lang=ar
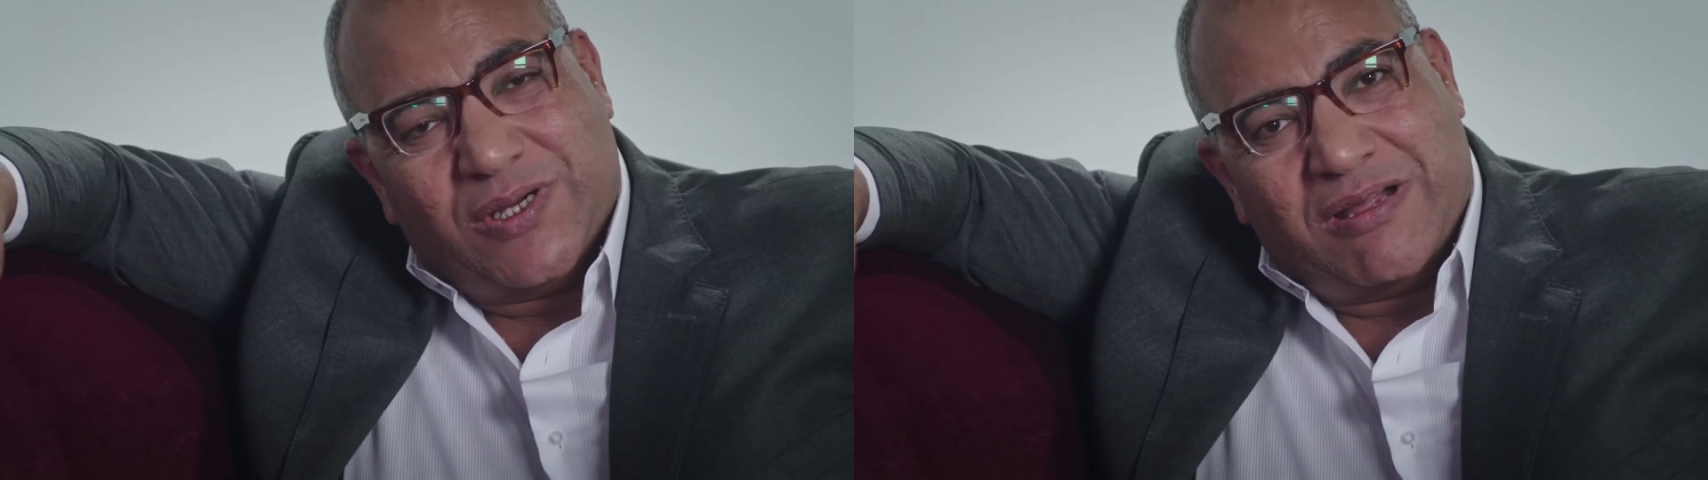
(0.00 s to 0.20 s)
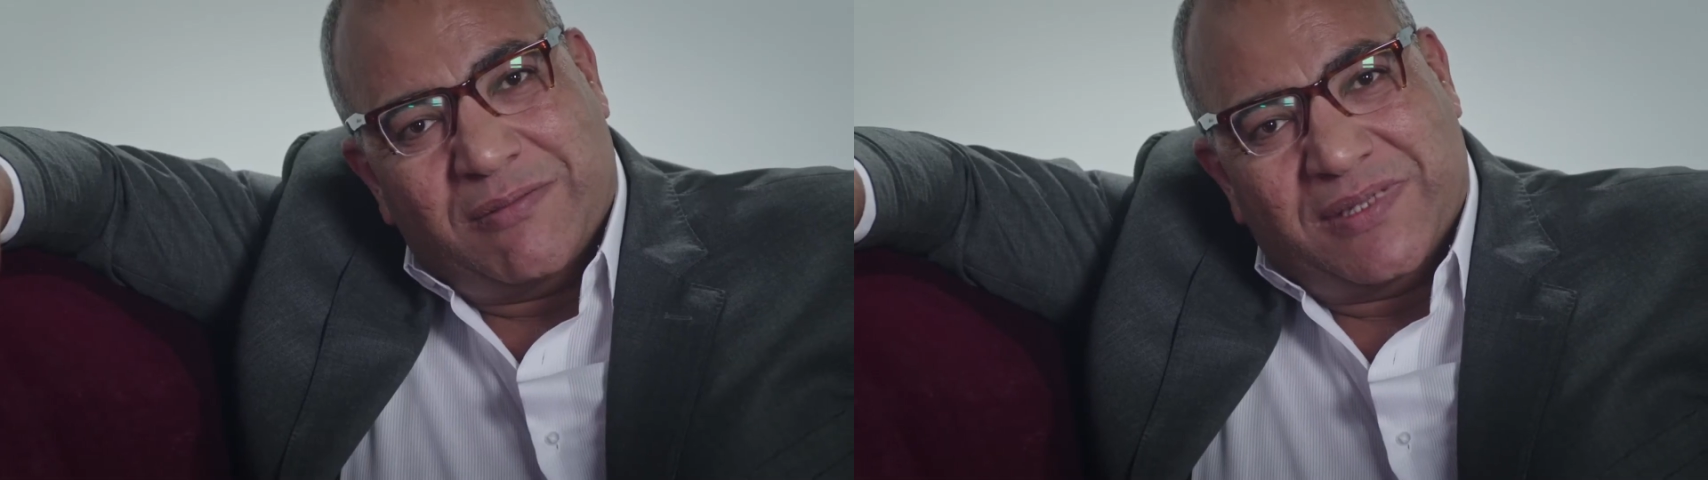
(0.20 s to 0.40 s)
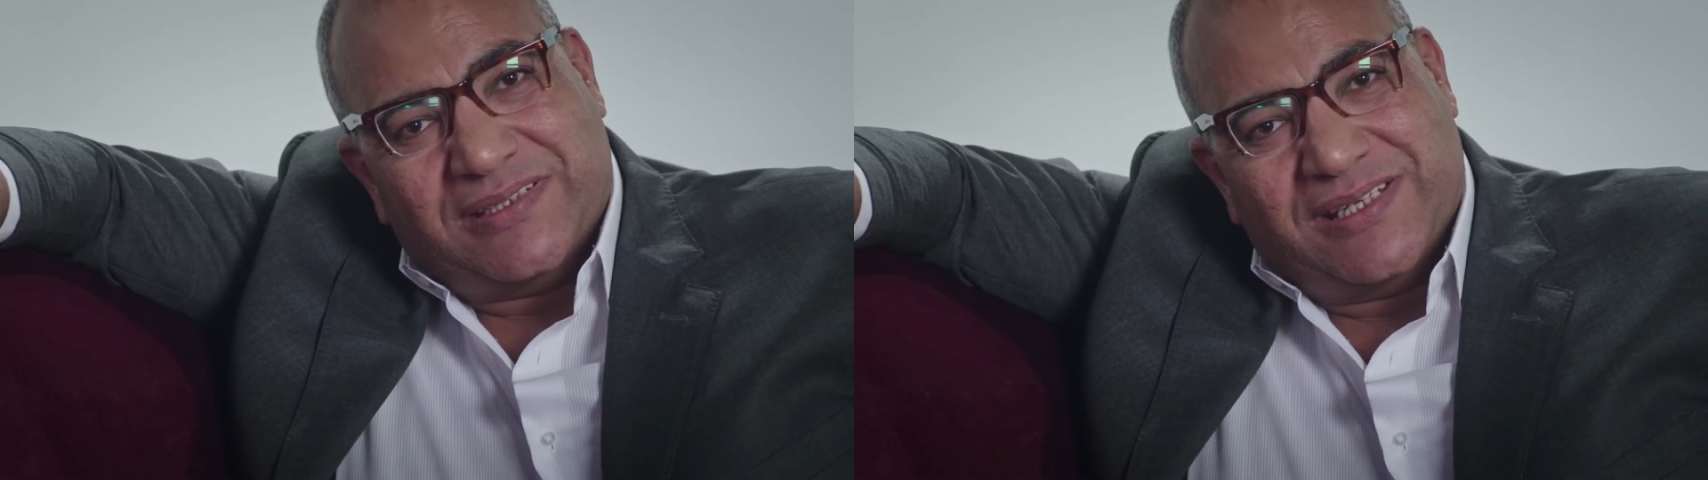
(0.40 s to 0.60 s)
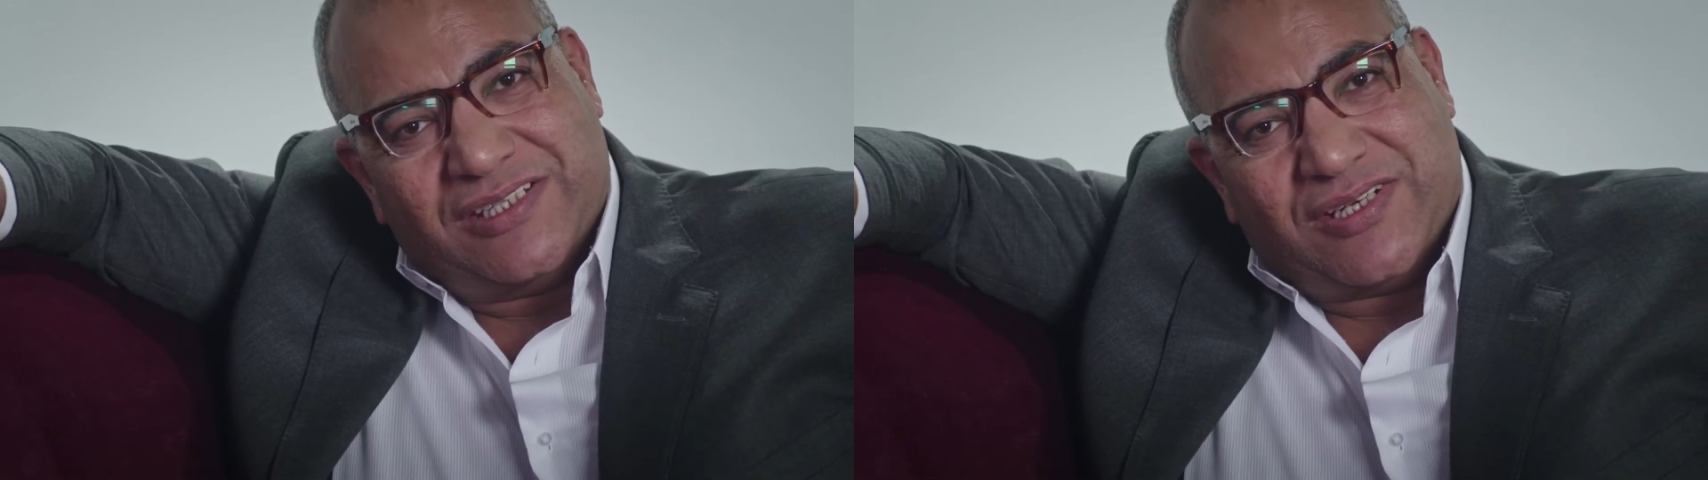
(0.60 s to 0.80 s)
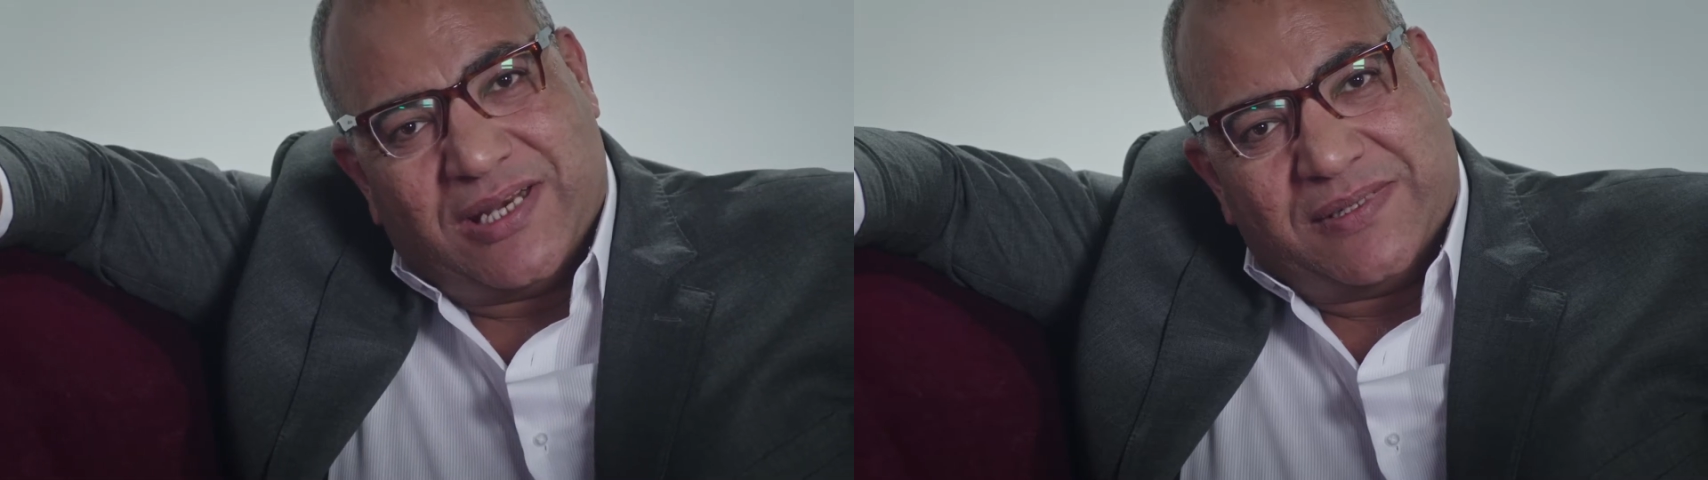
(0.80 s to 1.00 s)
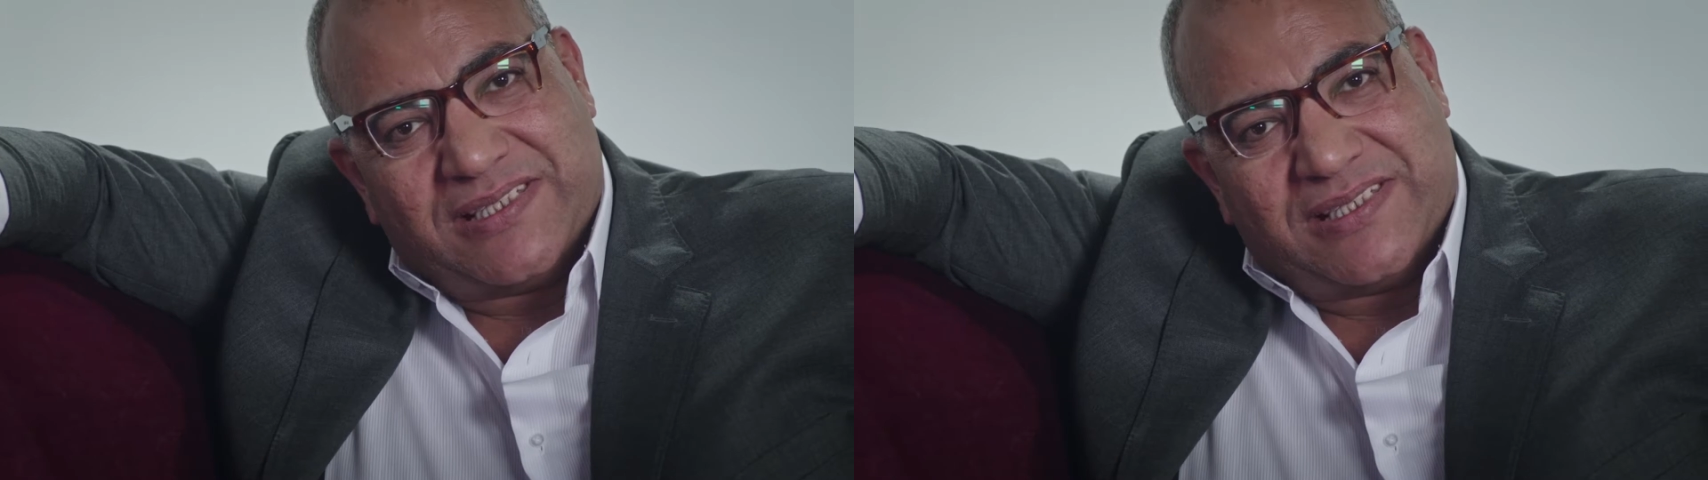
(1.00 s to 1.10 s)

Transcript: هو كمان ما اتضايقش لما